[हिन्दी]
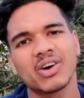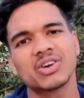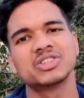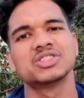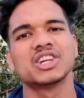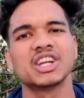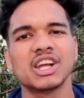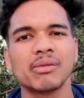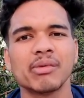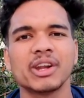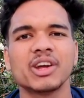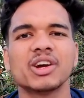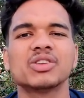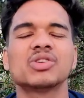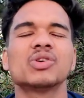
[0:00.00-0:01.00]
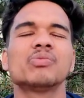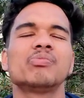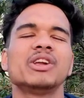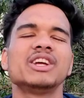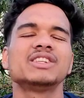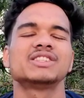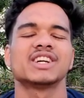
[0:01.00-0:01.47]
और चैनल पे नए तो
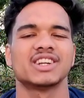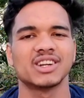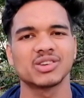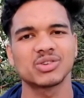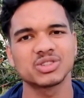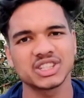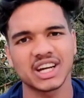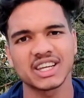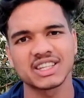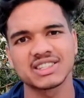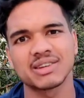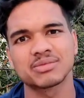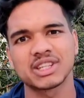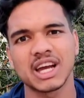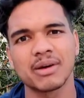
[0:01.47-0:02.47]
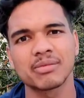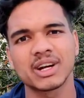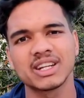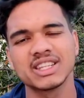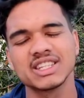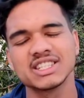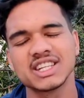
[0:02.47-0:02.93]
प्लीज़ चैनल को जाके सब्सक्राइब
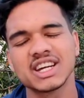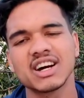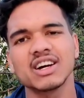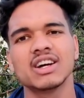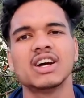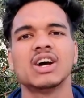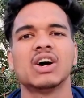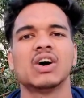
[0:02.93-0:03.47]
कर दीजिएगा